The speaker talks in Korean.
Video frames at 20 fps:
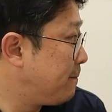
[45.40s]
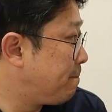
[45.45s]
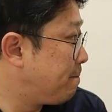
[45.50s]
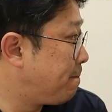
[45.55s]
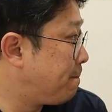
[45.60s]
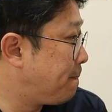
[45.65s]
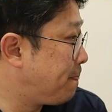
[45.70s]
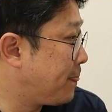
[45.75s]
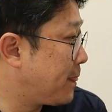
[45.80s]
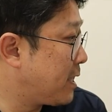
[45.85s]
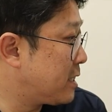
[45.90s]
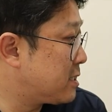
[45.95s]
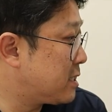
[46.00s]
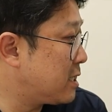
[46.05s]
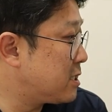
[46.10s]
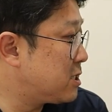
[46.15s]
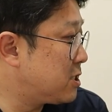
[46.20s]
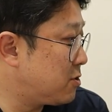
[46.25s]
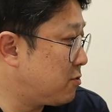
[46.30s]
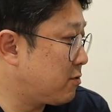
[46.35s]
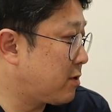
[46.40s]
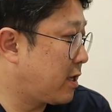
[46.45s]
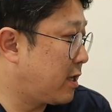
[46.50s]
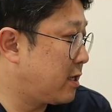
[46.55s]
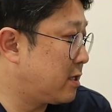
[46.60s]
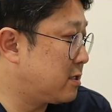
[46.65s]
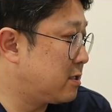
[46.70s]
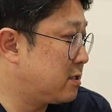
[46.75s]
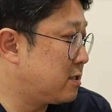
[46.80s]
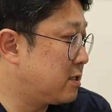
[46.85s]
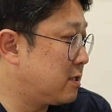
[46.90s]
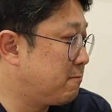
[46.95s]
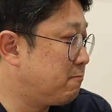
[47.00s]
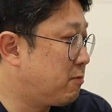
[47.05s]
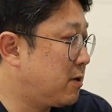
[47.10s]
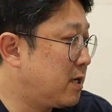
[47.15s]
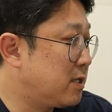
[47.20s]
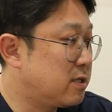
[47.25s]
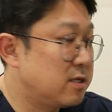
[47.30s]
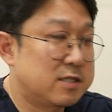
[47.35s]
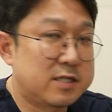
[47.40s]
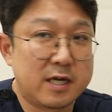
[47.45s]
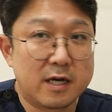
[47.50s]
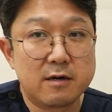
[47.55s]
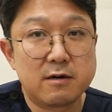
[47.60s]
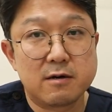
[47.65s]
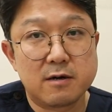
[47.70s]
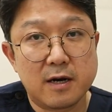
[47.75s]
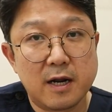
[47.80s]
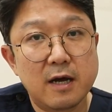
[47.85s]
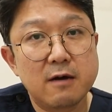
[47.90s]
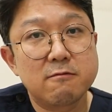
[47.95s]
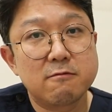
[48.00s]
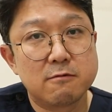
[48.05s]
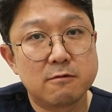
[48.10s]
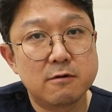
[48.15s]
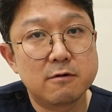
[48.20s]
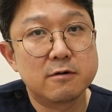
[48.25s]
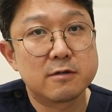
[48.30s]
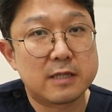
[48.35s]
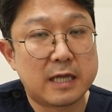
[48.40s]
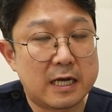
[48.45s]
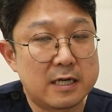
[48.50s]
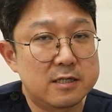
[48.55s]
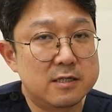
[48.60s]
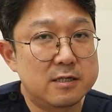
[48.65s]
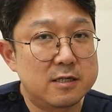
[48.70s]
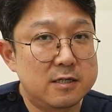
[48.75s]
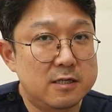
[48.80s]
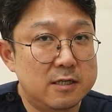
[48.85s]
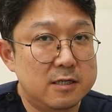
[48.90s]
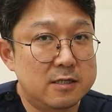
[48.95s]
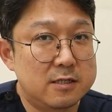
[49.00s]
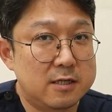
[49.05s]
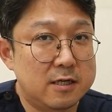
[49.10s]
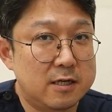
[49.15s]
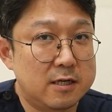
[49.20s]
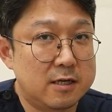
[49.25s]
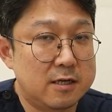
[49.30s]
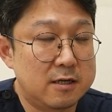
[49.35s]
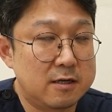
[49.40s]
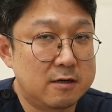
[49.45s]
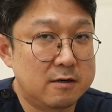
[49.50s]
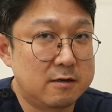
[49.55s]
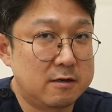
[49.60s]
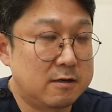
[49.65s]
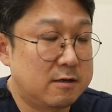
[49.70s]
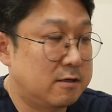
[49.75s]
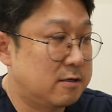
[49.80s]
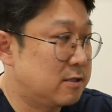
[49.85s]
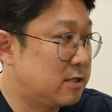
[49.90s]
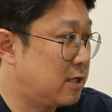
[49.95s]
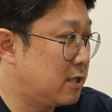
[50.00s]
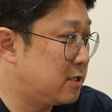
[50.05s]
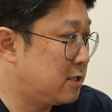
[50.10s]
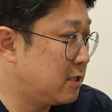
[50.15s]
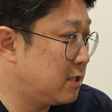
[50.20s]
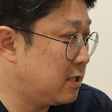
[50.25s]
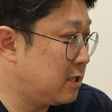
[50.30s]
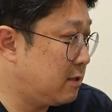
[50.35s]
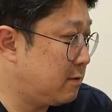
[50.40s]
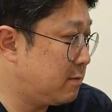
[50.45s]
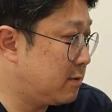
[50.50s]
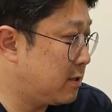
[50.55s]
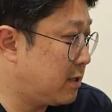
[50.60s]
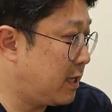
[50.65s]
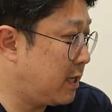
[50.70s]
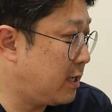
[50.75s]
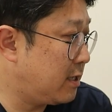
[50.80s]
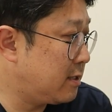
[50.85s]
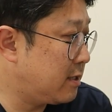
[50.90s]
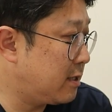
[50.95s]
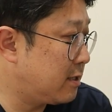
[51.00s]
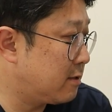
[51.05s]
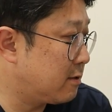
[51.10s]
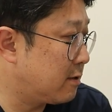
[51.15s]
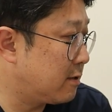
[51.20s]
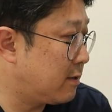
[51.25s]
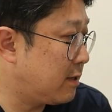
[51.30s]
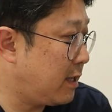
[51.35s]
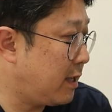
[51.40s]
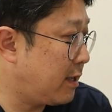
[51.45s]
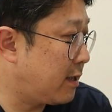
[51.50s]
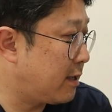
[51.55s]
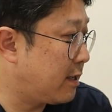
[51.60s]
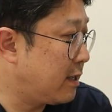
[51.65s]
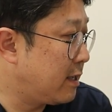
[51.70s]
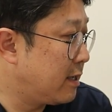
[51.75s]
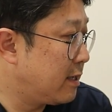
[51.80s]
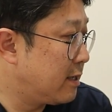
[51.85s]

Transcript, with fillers: 음, 일단 치료 계획은 임플란트를 제거를 하고 다시 이제 어, 재식립을 해야 되는 건데